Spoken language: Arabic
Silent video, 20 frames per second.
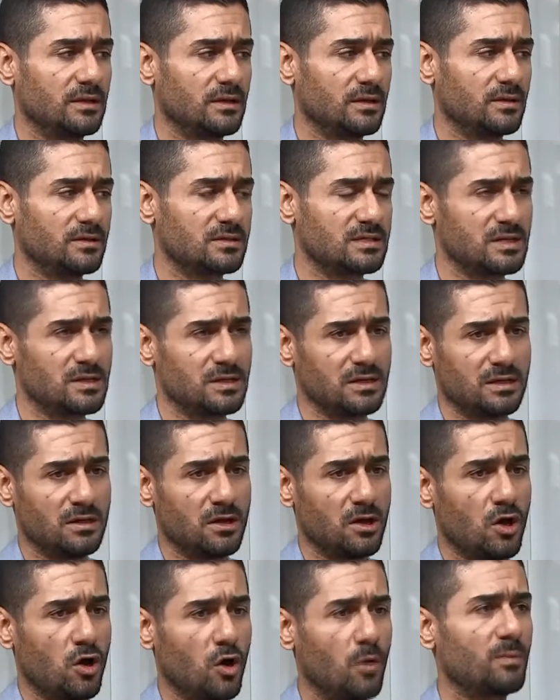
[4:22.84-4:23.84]
زي
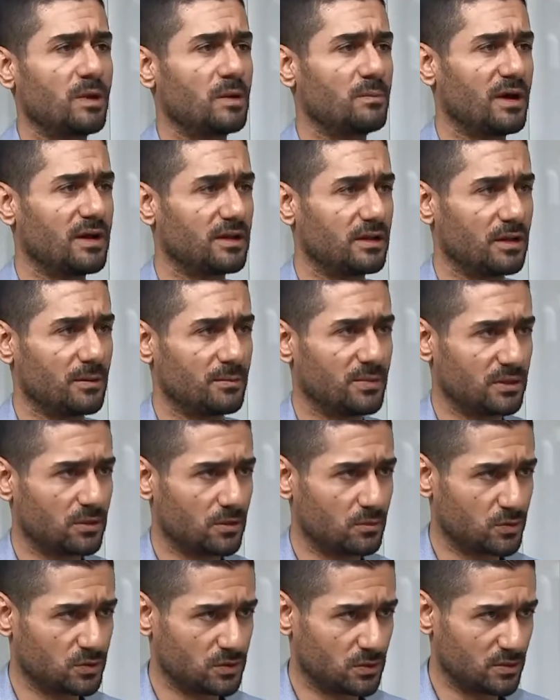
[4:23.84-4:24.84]
حمى البحر الابيض
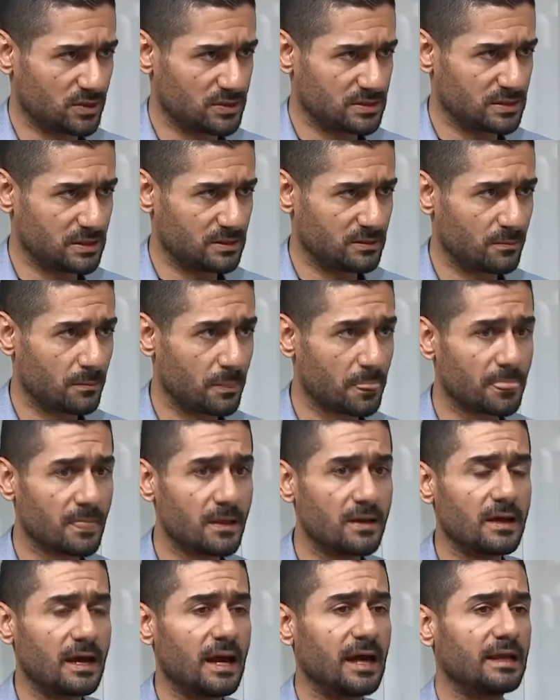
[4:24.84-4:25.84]
المتوسط
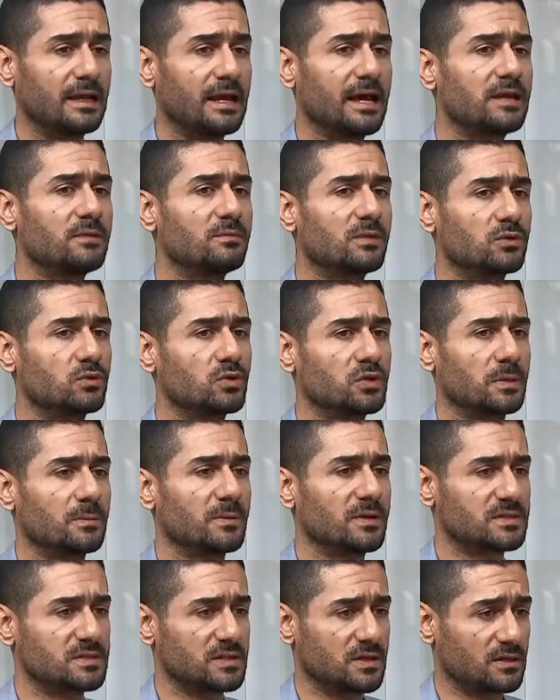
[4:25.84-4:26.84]
الان برضو كمان
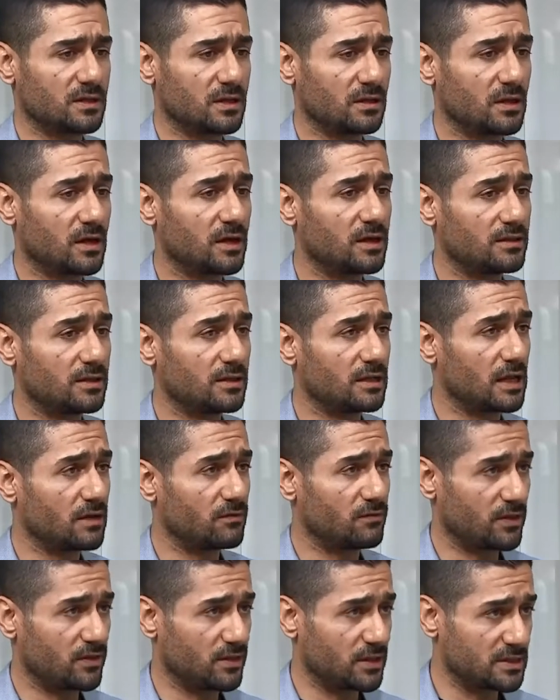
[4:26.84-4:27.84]
صرنا نلاحظ الالفا
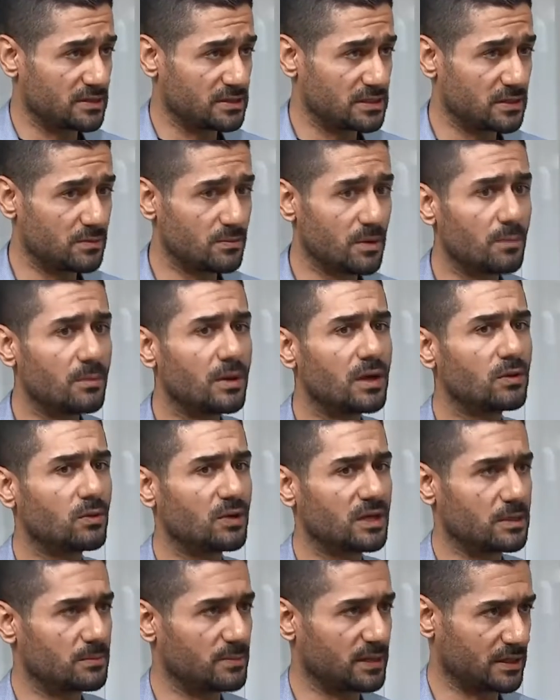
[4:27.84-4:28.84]
ثلاسيما مع انه
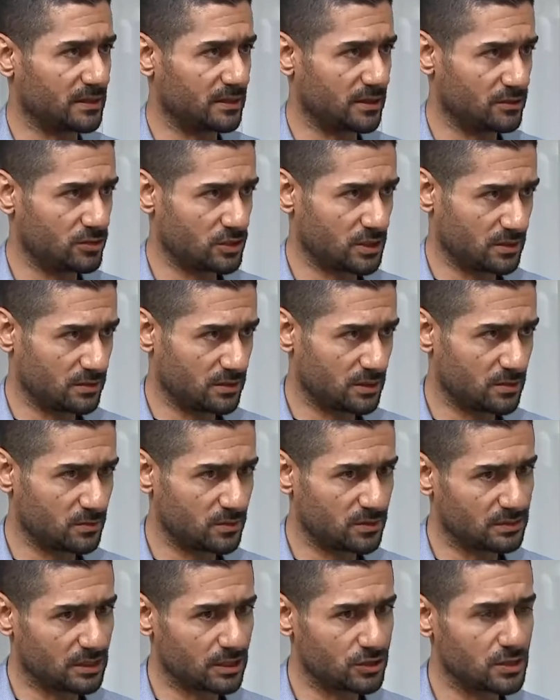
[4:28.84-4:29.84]
يعني ما كانتش كثير
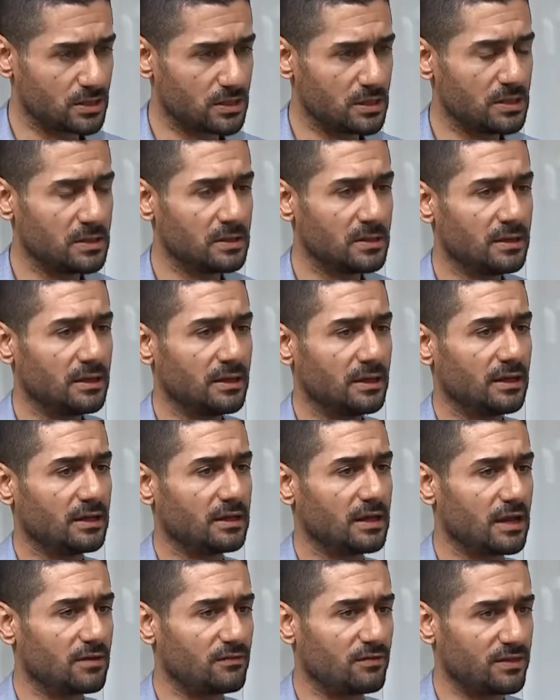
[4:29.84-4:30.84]
منتشره
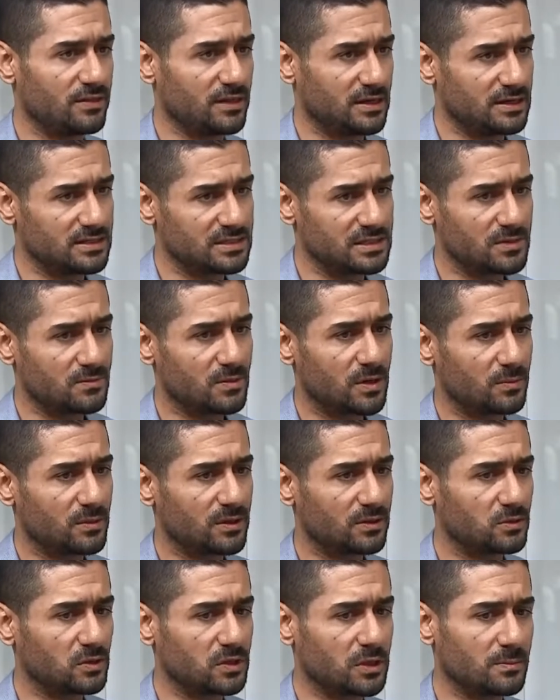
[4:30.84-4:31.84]
الالفا ثلاسيما
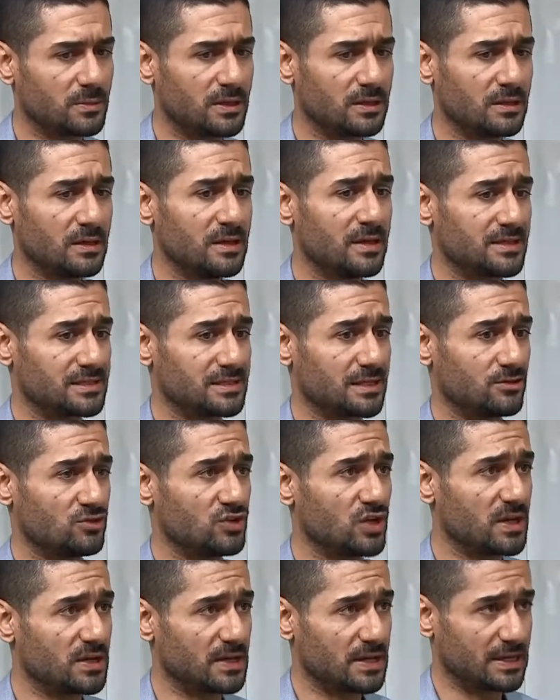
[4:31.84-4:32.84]
برضو كمان
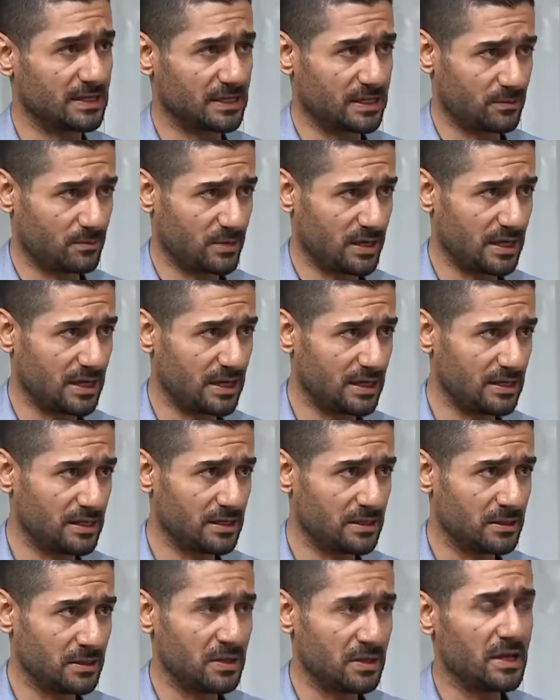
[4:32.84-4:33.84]
سجلنا كم حاله
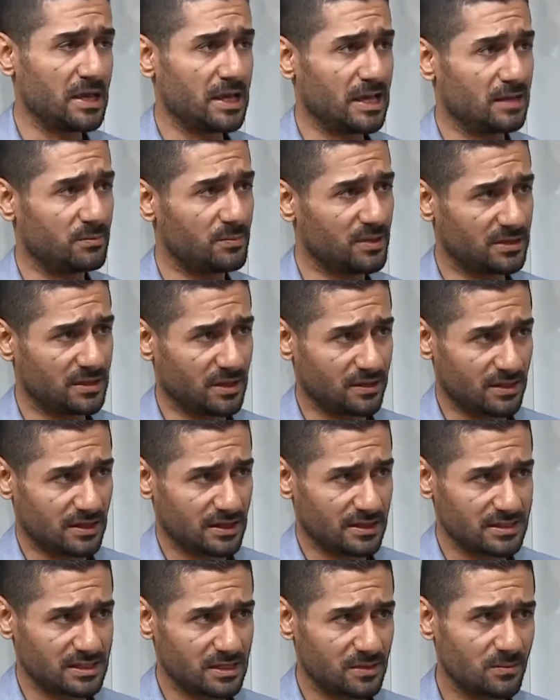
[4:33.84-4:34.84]
البيتا
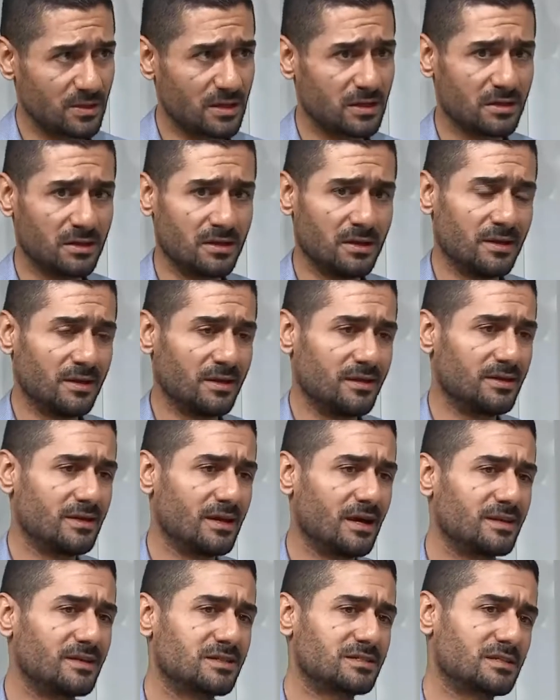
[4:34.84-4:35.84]
ثلاسيميا
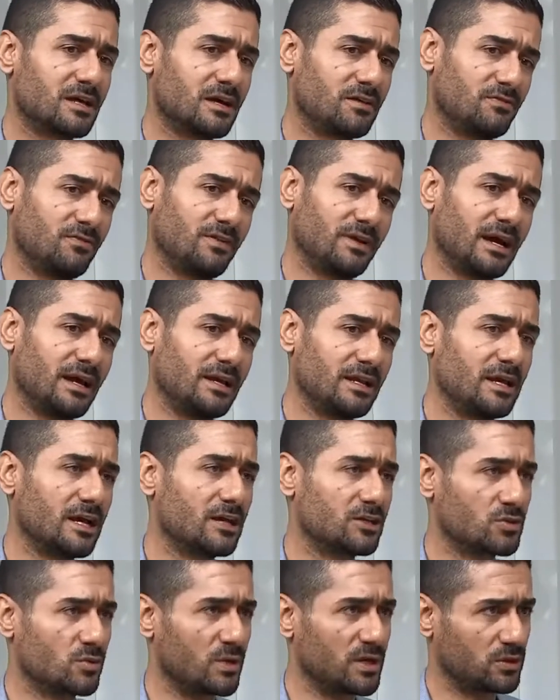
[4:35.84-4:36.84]
يعني صار في عليها
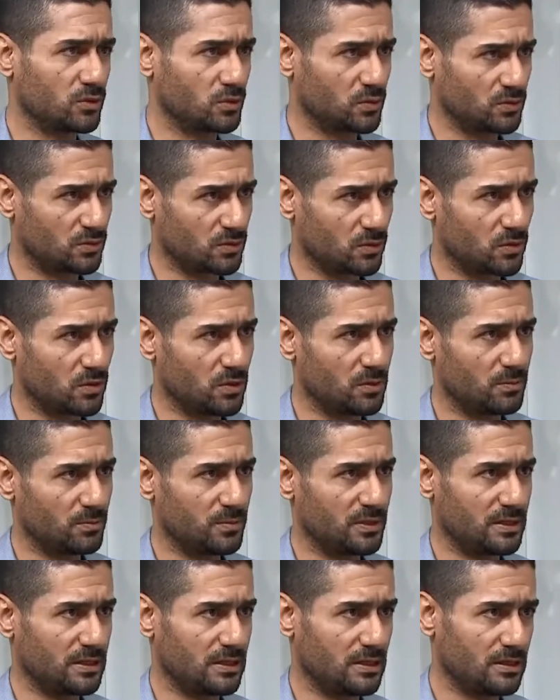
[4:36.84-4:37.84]
شوية كنترول
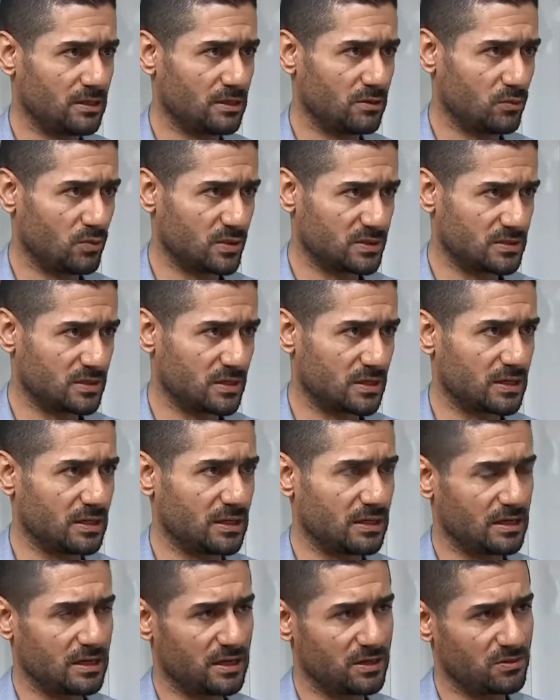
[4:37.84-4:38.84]
من الوزارة
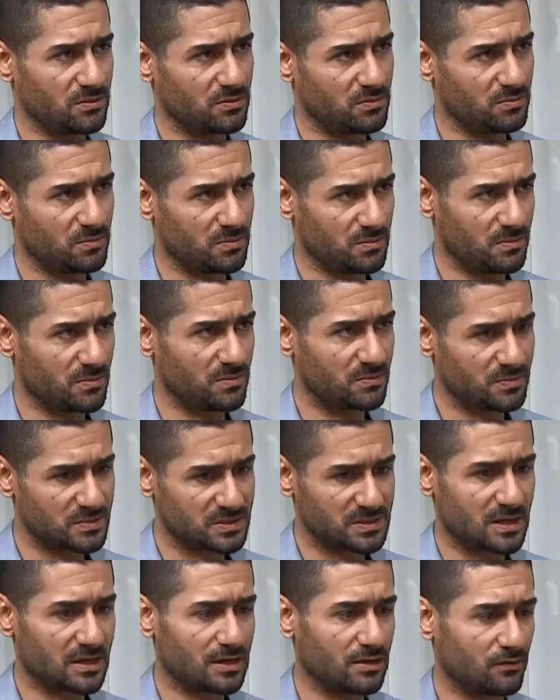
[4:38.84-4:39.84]
لأنه
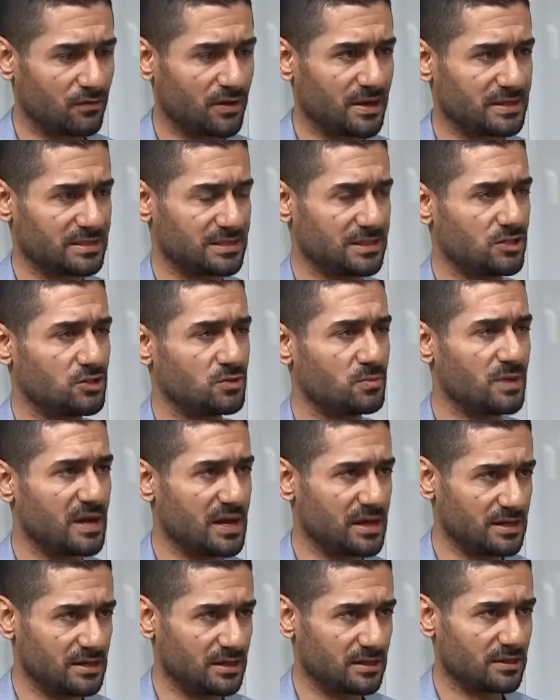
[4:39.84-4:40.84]
صار الفحص
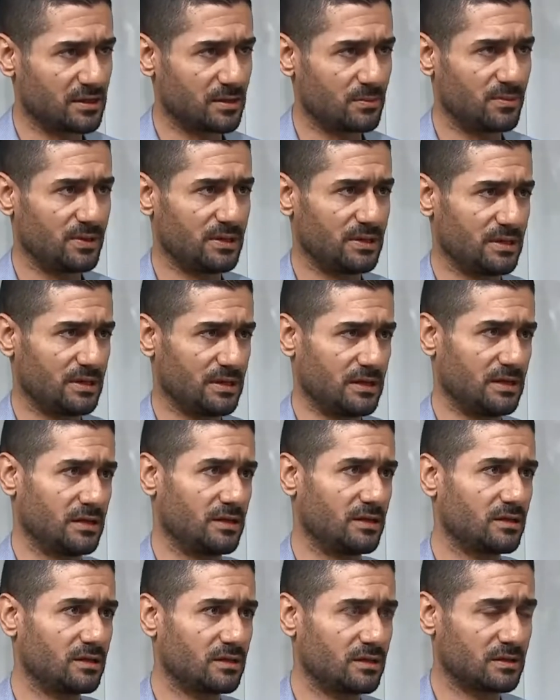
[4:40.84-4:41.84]
إجباري قبل
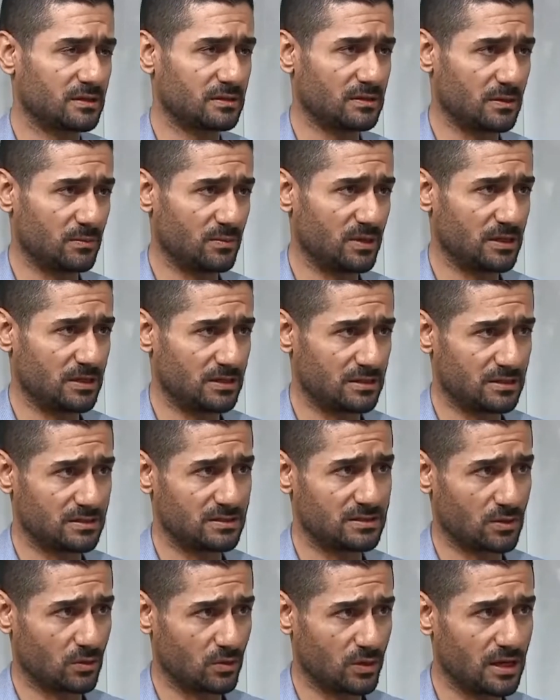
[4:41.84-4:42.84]
قبل
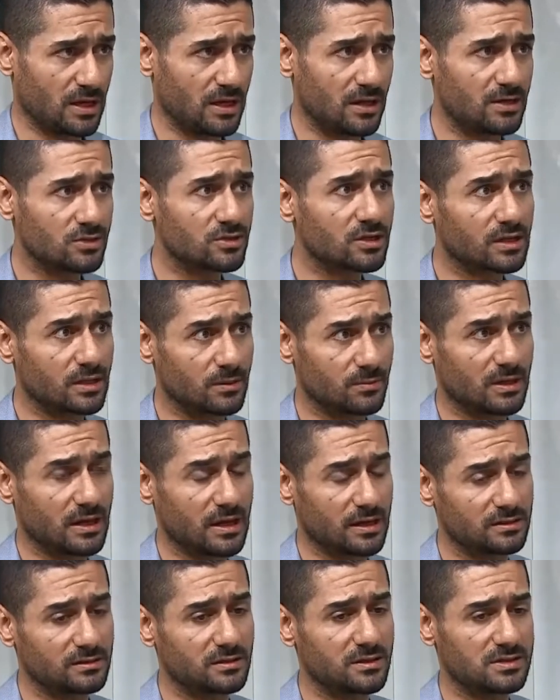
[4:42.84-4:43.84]
الزواج قبل
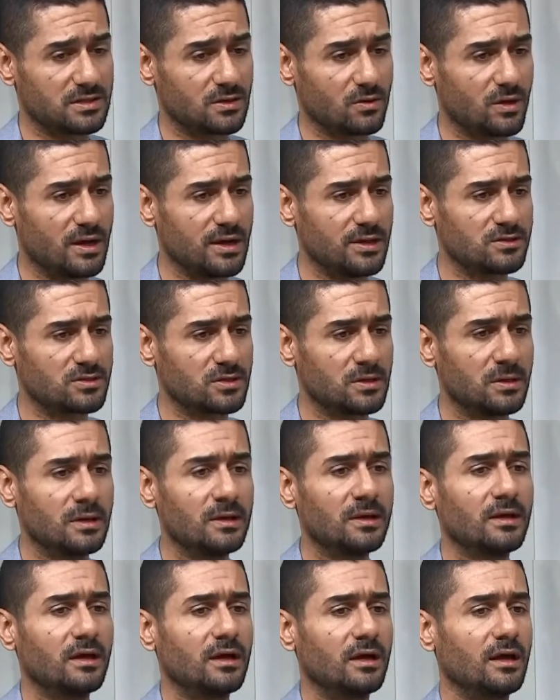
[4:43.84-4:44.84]
عقد الزواج
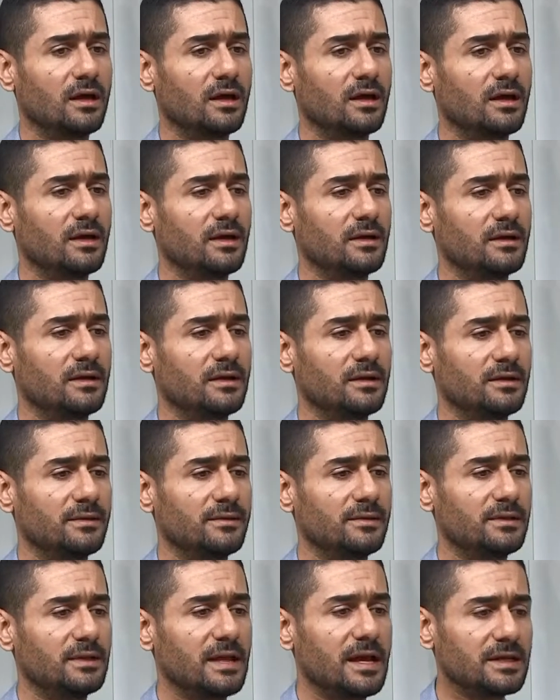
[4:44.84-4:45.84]
آه،
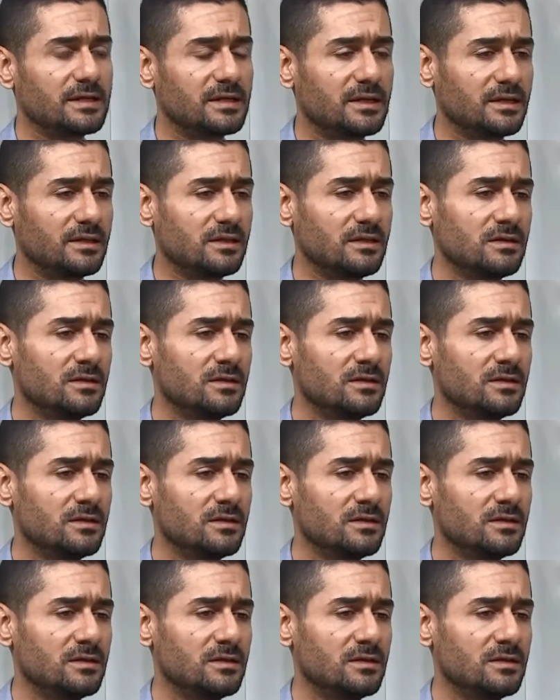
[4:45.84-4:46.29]
لكن